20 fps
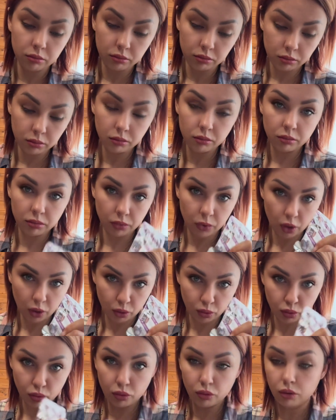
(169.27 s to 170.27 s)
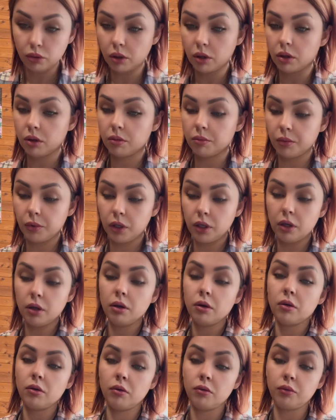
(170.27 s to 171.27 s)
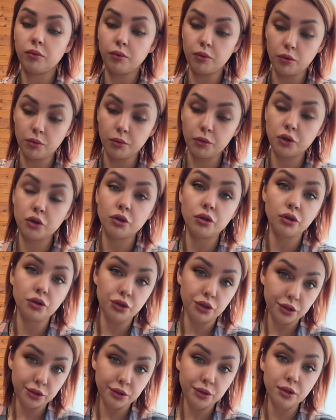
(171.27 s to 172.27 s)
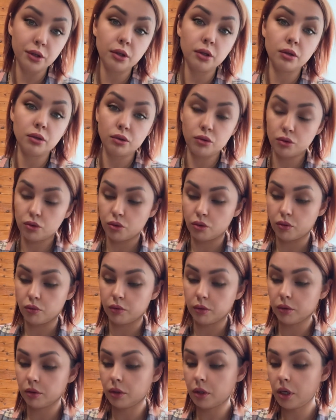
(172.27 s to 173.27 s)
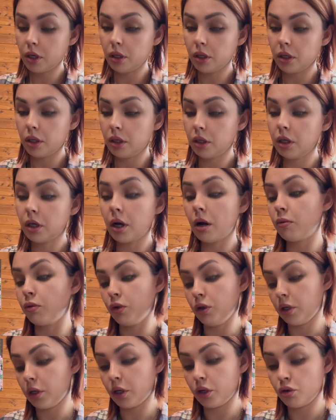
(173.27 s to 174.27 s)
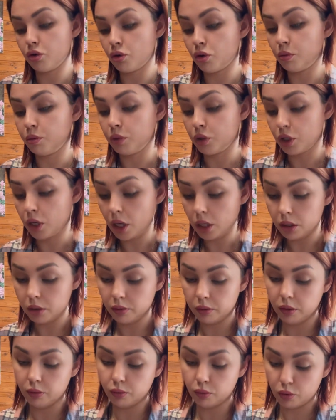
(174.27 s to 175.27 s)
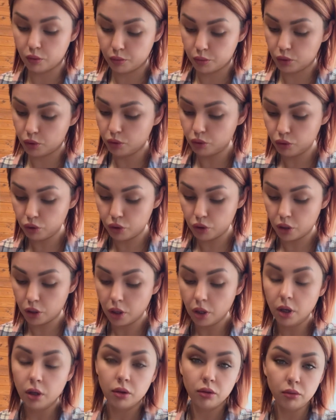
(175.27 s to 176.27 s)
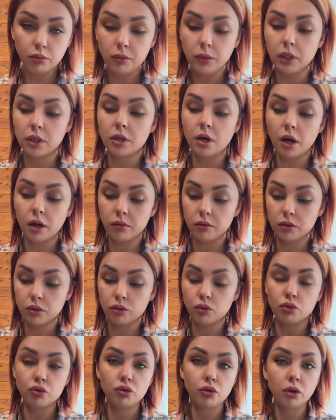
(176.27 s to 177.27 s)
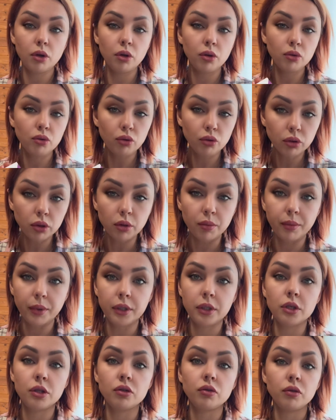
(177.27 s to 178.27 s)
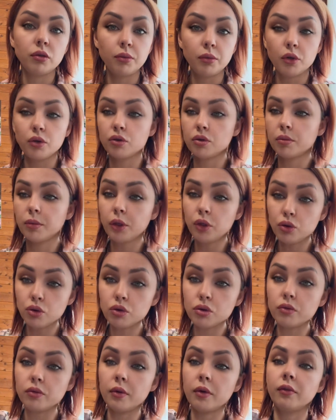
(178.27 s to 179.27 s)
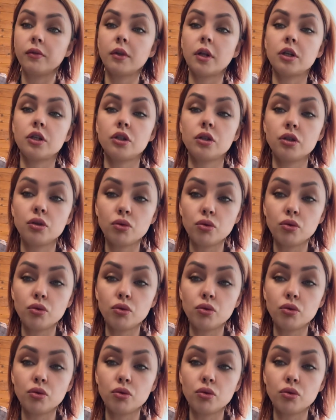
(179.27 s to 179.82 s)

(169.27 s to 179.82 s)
гиалуронка мне в помощь, честное слово. Да, я никого не хочу обижать, ни в коем случае. Но мне нравится то, что гиалуронка поддерживает мое самочувствие, влажность